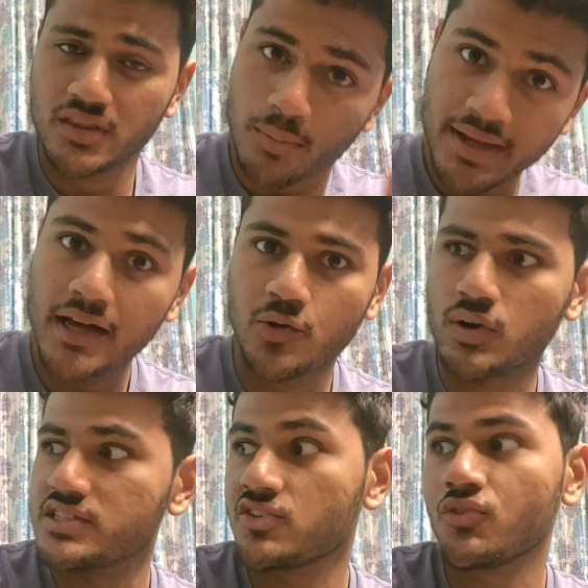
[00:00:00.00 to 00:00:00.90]
तभी
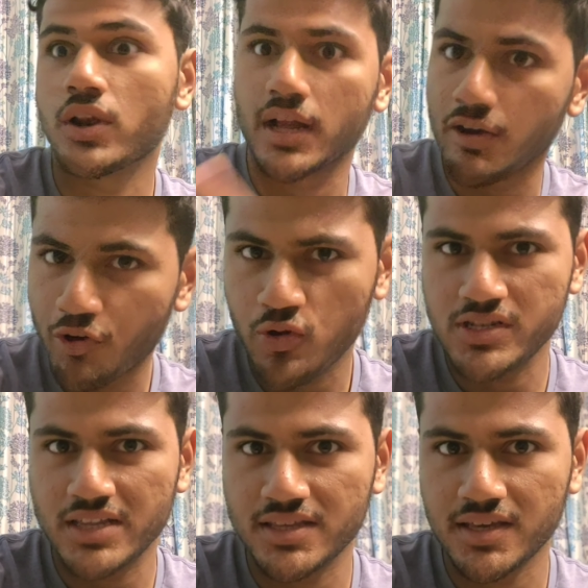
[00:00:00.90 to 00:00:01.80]
करूँगा जब वो रिकवर हो
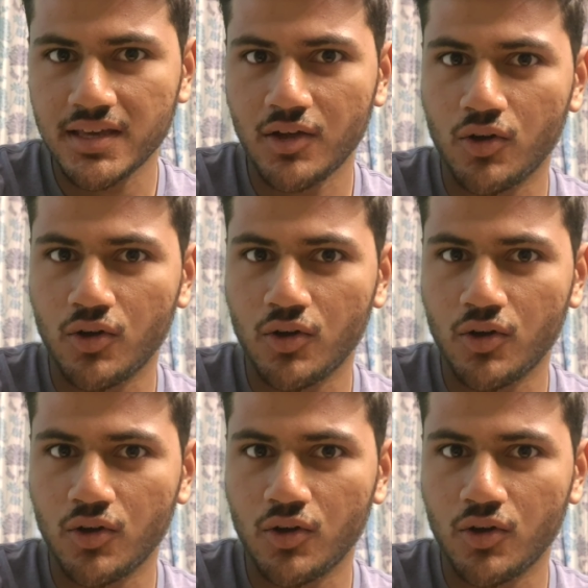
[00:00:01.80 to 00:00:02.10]
जाती है